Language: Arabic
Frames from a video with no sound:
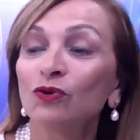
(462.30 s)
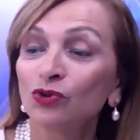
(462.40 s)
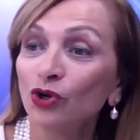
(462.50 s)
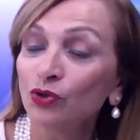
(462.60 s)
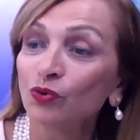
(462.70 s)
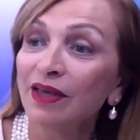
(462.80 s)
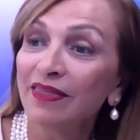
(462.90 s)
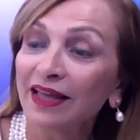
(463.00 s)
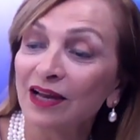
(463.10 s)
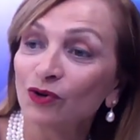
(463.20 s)
وتحطوا
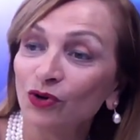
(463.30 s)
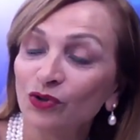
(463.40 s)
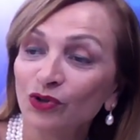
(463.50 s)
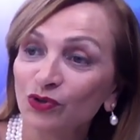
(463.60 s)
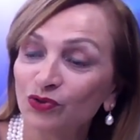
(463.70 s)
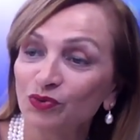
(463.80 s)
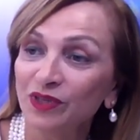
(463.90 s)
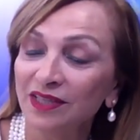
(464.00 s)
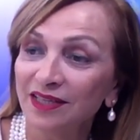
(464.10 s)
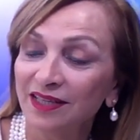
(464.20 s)
هذاك الكل تحطوا
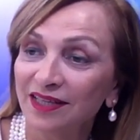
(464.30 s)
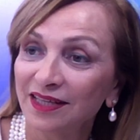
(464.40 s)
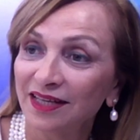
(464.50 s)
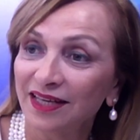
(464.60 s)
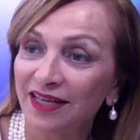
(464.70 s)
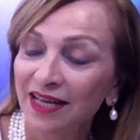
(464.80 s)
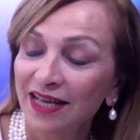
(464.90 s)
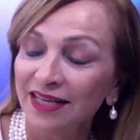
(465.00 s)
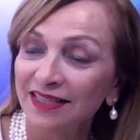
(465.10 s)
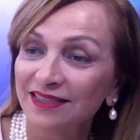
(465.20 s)

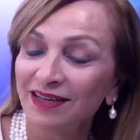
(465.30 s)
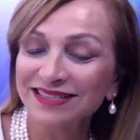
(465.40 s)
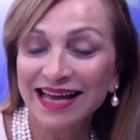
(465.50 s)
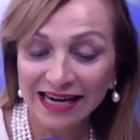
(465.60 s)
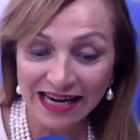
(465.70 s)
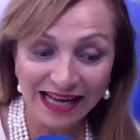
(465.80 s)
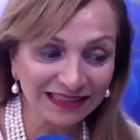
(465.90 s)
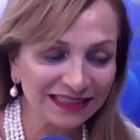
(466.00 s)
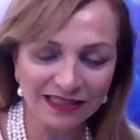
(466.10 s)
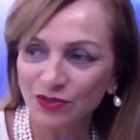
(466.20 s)
خساره انا
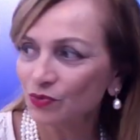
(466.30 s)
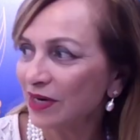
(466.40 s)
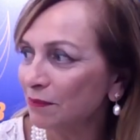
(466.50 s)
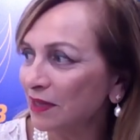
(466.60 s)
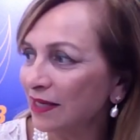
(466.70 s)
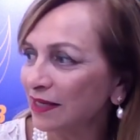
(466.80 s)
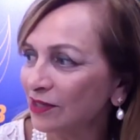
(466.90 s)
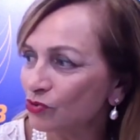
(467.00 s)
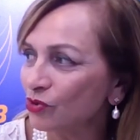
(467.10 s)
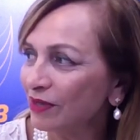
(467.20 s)
عندي تصويره
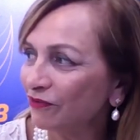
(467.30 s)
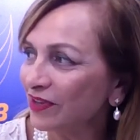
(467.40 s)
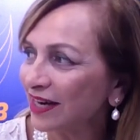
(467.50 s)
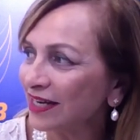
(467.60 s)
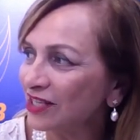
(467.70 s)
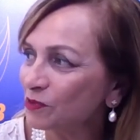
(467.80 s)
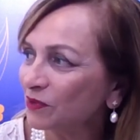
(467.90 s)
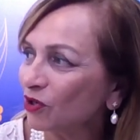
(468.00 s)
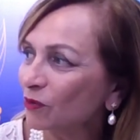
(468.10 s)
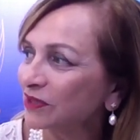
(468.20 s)
مي جو لي في راني جبت
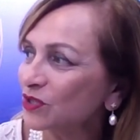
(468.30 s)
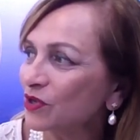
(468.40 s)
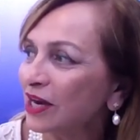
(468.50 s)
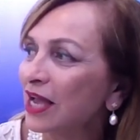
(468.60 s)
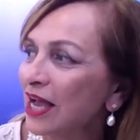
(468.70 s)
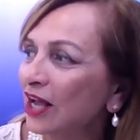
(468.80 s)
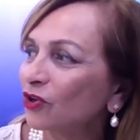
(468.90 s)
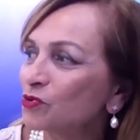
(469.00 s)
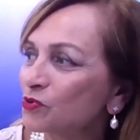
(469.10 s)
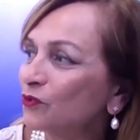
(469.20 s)
لكم تصويره
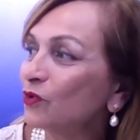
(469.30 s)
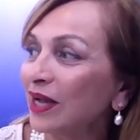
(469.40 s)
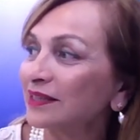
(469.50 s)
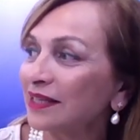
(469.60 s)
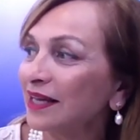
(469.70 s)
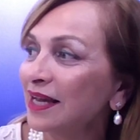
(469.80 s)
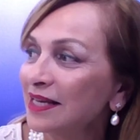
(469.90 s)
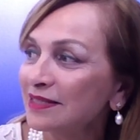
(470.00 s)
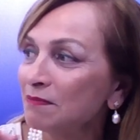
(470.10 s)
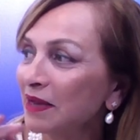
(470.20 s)
راكم شفتوا خاطر
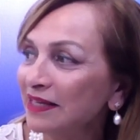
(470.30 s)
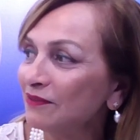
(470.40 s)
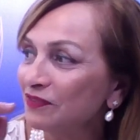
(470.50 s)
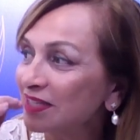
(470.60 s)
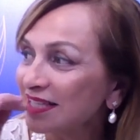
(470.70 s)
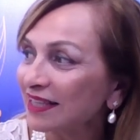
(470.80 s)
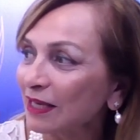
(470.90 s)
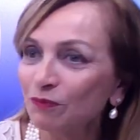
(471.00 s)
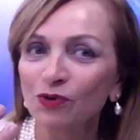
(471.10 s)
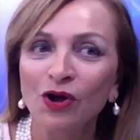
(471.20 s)
سي مانيفيك
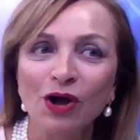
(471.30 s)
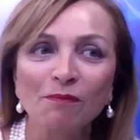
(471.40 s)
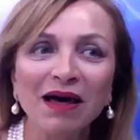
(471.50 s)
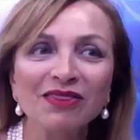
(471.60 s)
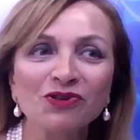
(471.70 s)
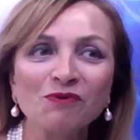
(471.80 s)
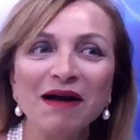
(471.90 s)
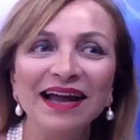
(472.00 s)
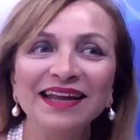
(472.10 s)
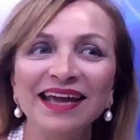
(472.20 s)
منظره
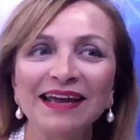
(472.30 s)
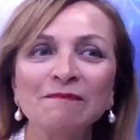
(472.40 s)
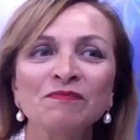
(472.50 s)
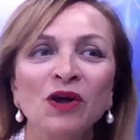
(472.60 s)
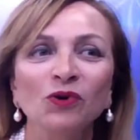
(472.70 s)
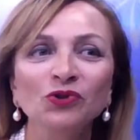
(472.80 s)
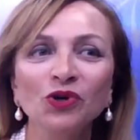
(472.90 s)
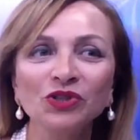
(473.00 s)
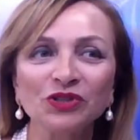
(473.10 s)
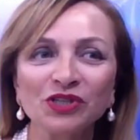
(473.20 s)
محلاه
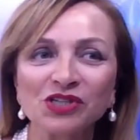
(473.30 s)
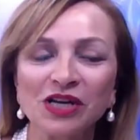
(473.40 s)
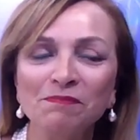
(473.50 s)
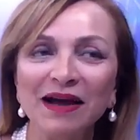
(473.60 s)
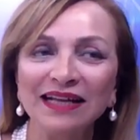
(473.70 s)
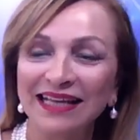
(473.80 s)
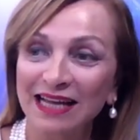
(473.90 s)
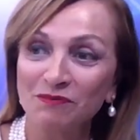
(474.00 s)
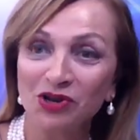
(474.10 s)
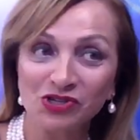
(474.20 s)
وتحط بعد هذاك
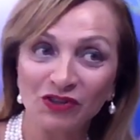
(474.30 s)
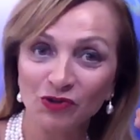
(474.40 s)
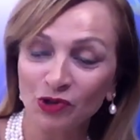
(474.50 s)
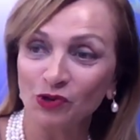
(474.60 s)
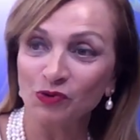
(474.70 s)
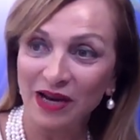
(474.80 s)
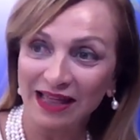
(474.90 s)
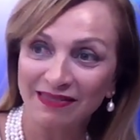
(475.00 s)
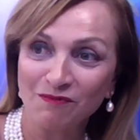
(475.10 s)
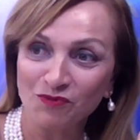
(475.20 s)
الميلانج تحط له
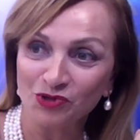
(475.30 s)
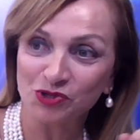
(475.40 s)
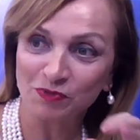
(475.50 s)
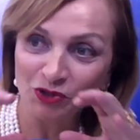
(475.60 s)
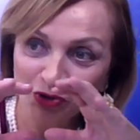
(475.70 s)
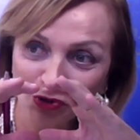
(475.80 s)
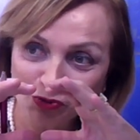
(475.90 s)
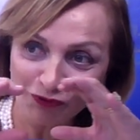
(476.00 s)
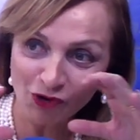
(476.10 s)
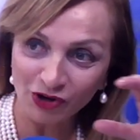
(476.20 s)
العظم والجبن تحطه
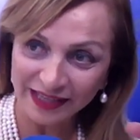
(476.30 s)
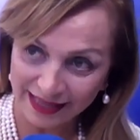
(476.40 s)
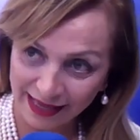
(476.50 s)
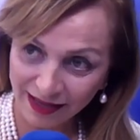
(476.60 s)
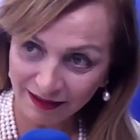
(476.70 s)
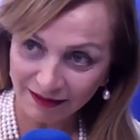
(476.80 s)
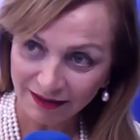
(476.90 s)
فوق الكيك